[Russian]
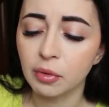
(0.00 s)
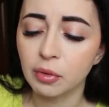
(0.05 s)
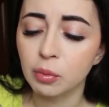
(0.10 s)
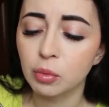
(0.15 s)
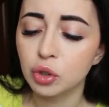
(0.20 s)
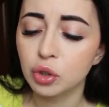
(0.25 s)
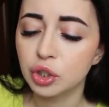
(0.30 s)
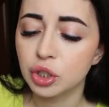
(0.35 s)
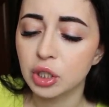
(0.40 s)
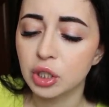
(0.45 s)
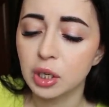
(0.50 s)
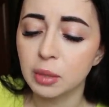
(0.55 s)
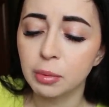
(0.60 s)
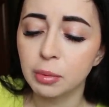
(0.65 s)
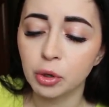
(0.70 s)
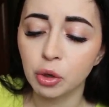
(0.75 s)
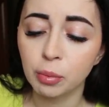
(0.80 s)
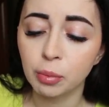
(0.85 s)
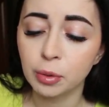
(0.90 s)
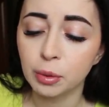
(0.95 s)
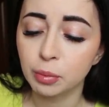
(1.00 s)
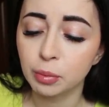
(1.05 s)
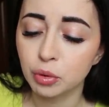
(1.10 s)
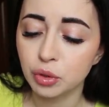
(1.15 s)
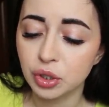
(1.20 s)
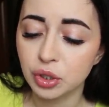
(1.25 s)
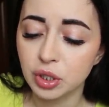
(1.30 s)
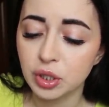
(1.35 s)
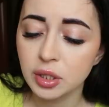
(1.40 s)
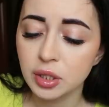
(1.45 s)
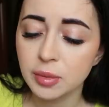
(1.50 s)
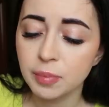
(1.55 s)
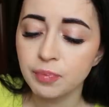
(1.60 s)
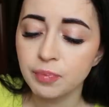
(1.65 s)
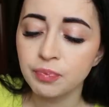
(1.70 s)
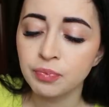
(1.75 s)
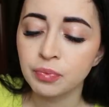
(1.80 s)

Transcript: вы можете либо ее пропустить,